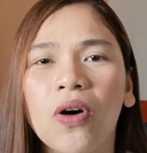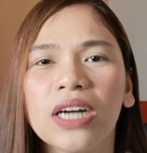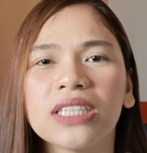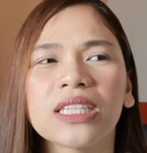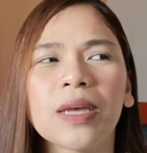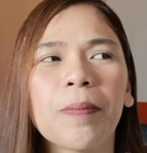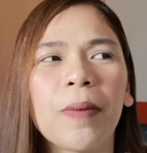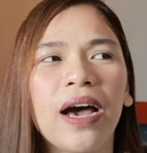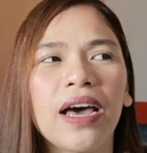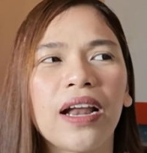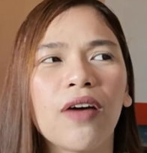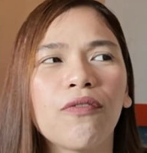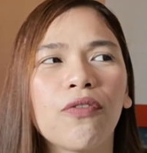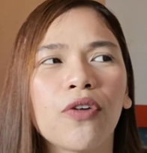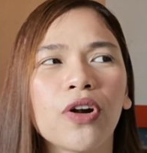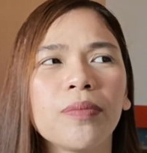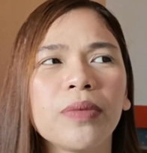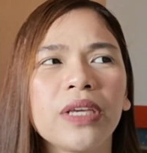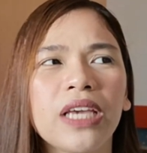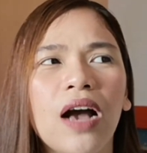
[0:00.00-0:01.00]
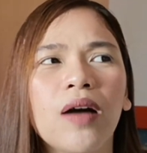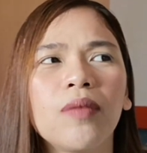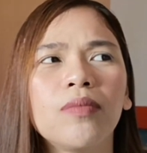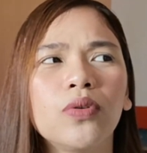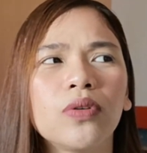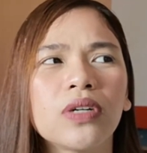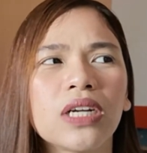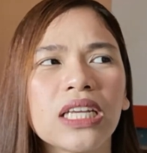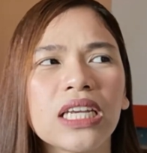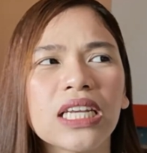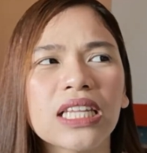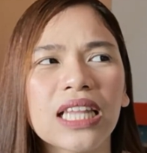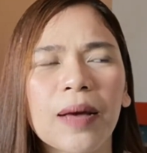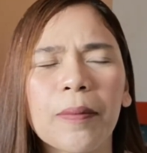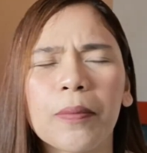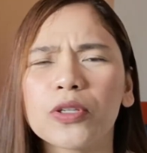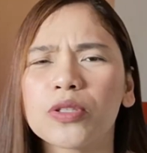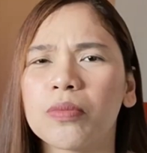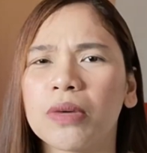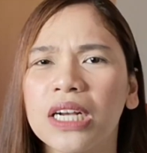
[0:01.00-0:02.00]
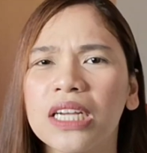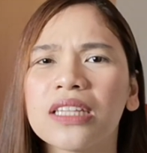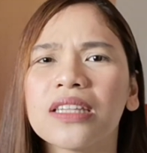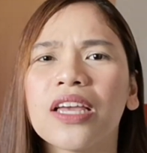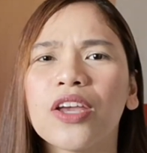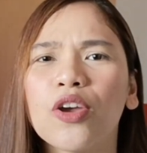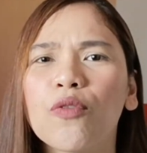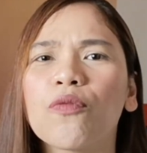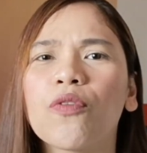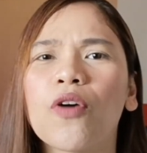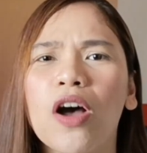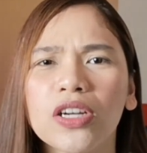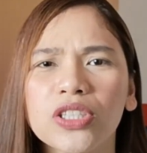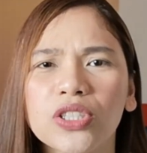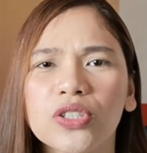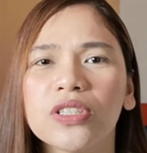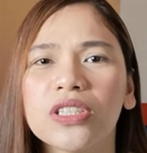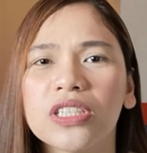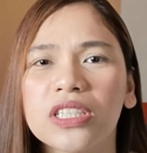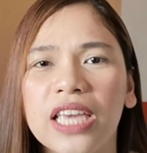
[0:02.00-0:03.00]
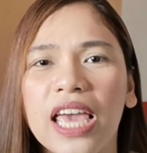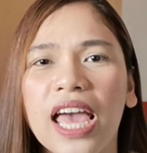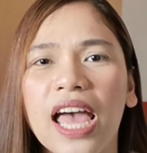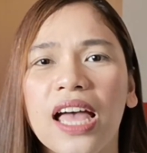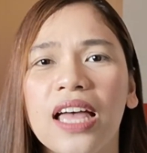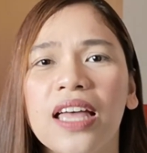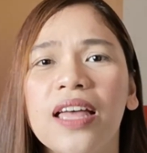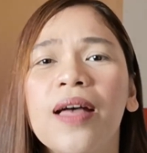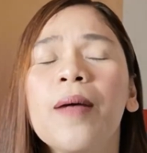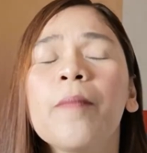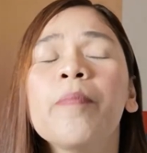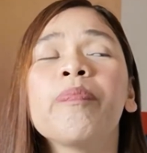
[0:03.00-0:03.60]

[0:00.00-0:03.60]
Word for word: Kasi parang for me, ang mura niya, tapos maganda yung functions niya.